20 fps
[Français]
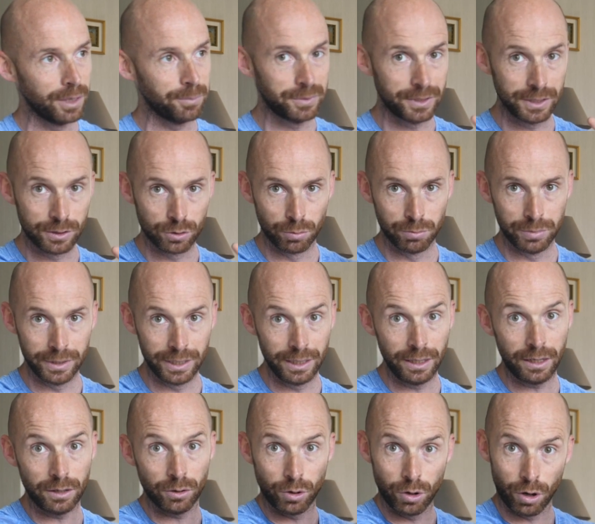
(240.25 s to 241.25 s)
les petits
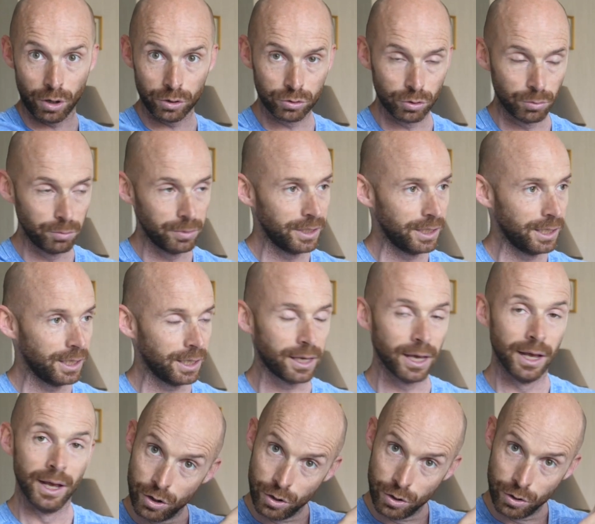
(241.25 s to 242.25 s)
obliques, le grand
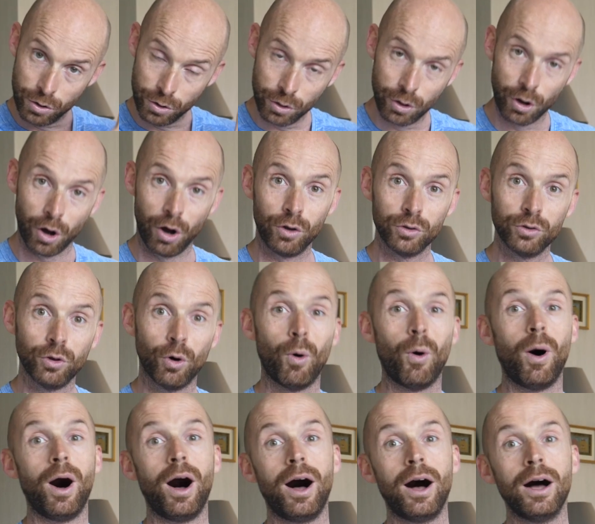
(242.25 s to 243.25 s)
oblique, le grand
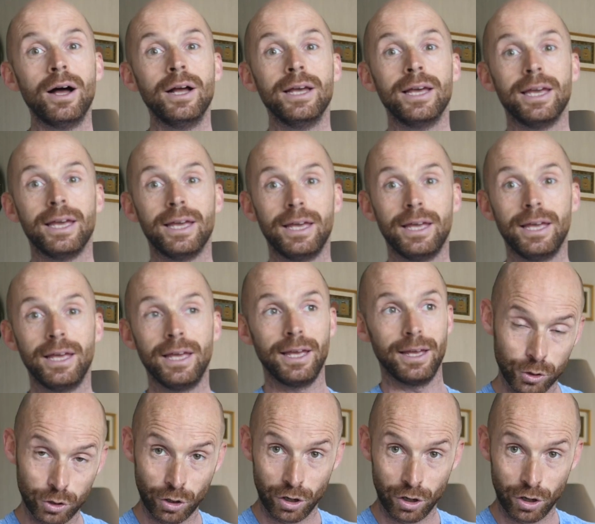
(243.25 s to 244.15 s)
droit et le